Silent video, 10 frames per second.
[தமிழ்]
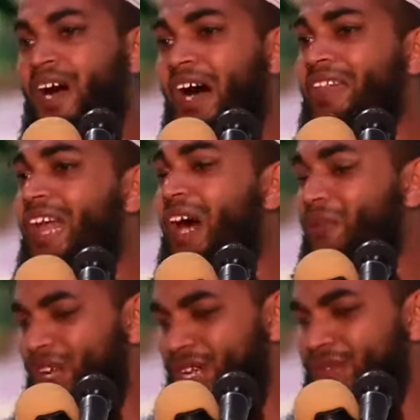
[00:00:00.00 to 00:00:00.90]

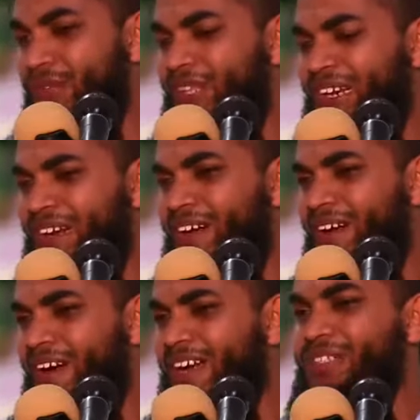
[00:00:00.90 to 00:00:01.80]
அல்லாவுடைய தூதர்
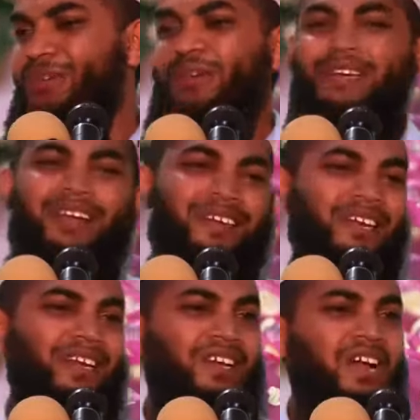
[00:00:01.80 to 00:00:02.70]
அழகாக
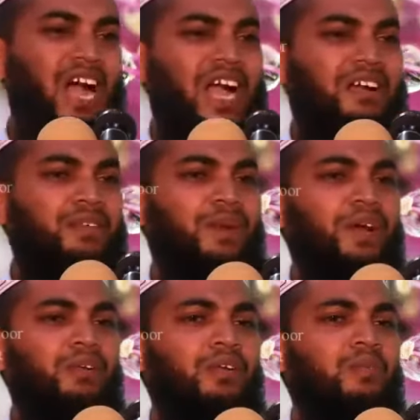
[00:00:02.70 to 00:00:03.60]
சொல்லுகிறார்கள்
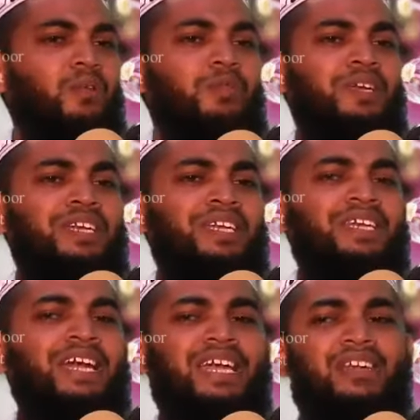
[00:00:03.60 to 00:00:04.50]
அக்மலுல்
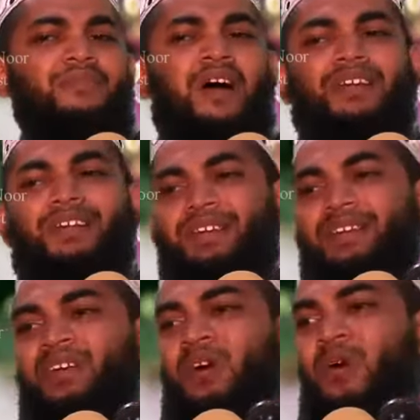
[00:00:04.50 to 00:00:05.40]
முக்மினீன ஈமானன்
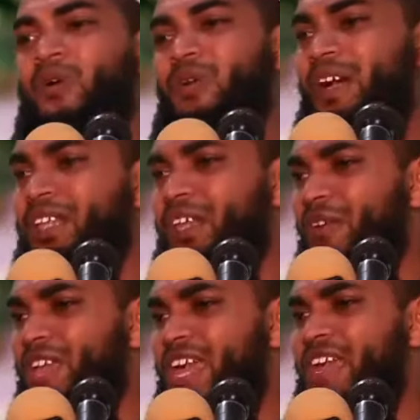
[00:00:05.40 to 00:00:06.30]
ஒரு
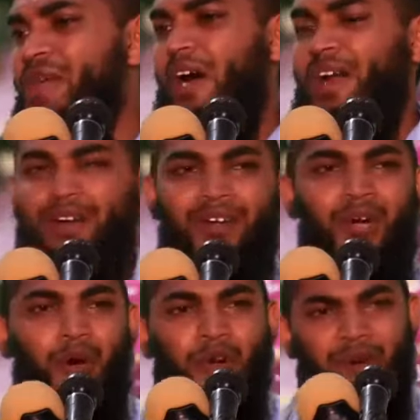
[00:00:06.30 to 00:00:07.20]
மனிதனுடைய ஈமான்
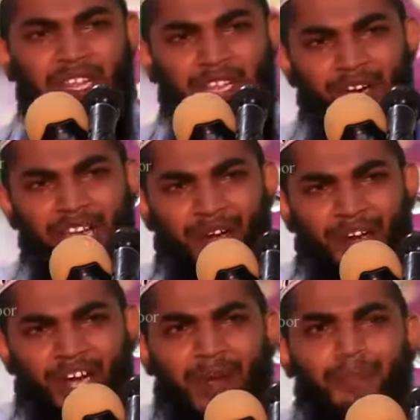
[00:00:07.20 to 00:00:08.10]
ஒரு மனிதனுடைய
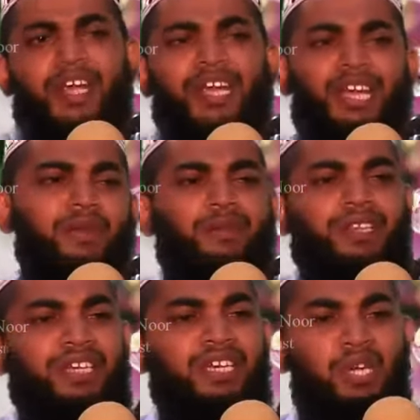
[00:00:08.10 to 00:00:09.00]
இறை நம்பிக்கை
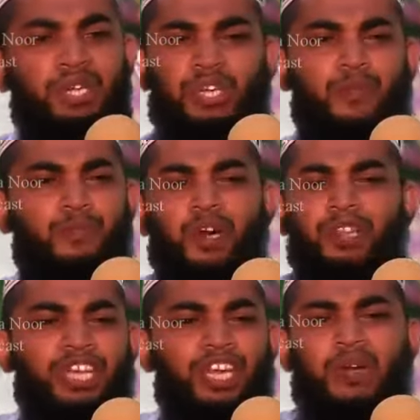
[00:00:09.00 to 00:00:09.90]
என்பது
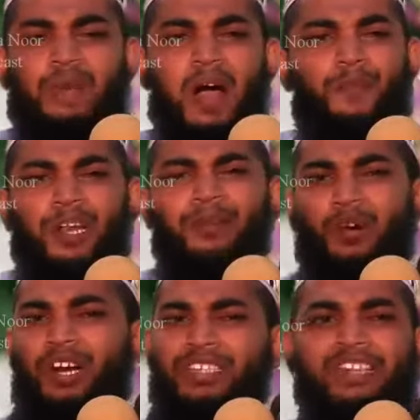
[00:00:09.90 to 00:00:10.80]
எப்பொழுது தெரியுமா
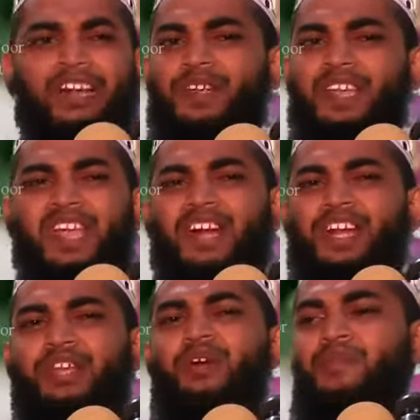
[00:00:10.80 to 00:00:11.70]
பரிபூர்ண தன்மையை
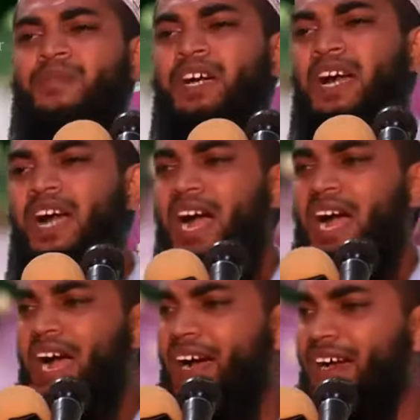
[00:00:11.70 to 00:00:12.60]
அடையும்
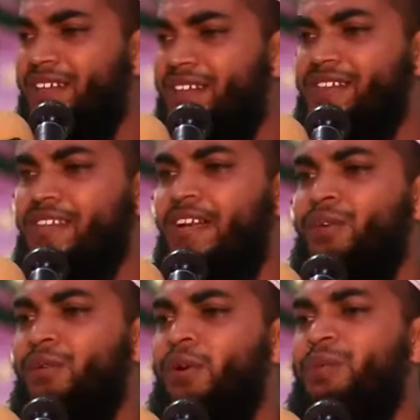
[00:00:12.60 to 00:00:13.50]

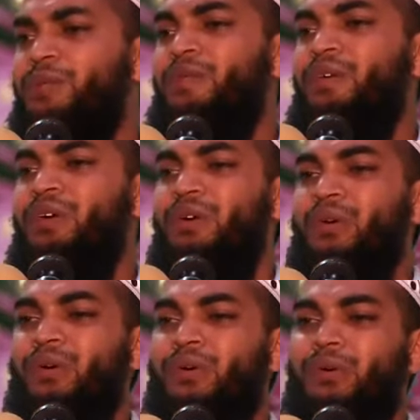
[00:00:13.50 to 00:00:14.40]
அஹ்சனுகும்
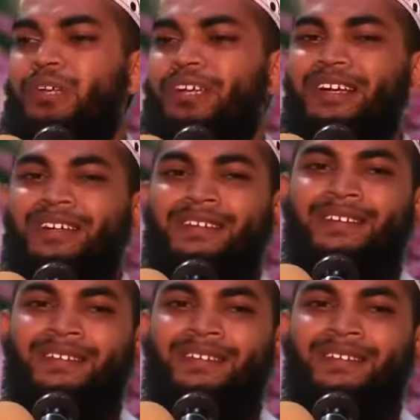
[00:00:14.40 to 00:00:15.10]
ஹுலுகன்